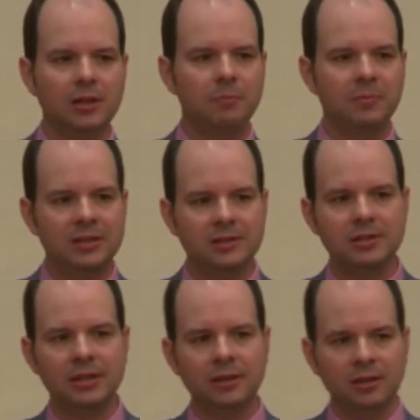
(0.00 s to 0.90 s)

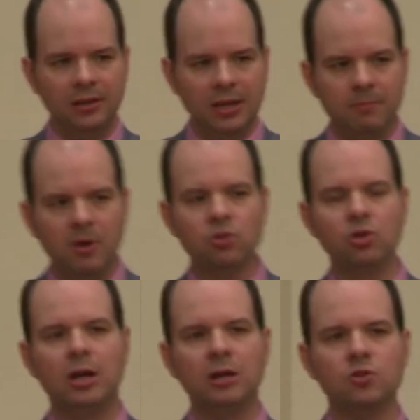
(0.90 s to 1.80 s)
mit den eben auch
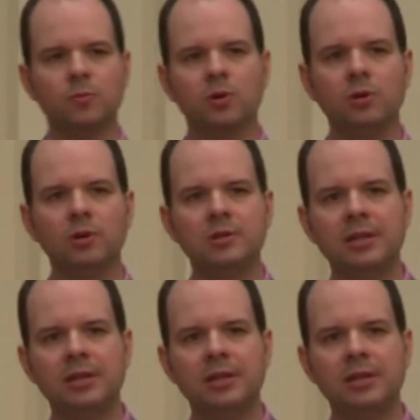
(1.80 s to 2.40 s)
schon angesprochenen